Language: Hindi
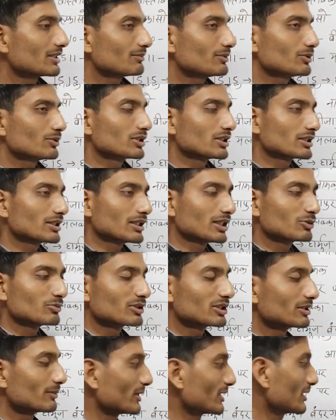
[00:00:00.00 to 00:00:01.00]
का मतलब ही होता था
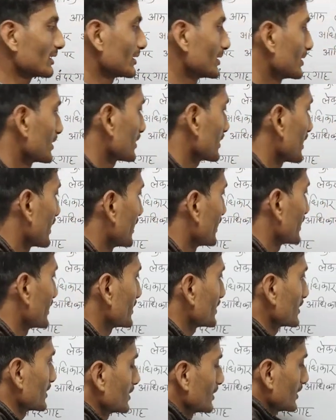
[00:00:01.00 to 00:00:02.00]
अनुमति पत्र
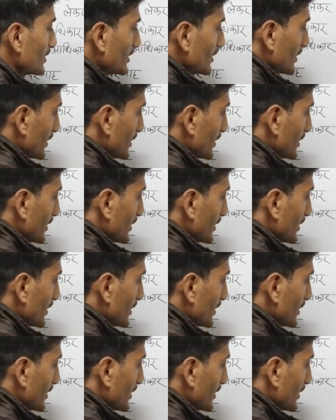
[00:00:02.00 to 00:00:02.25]
कार्टेज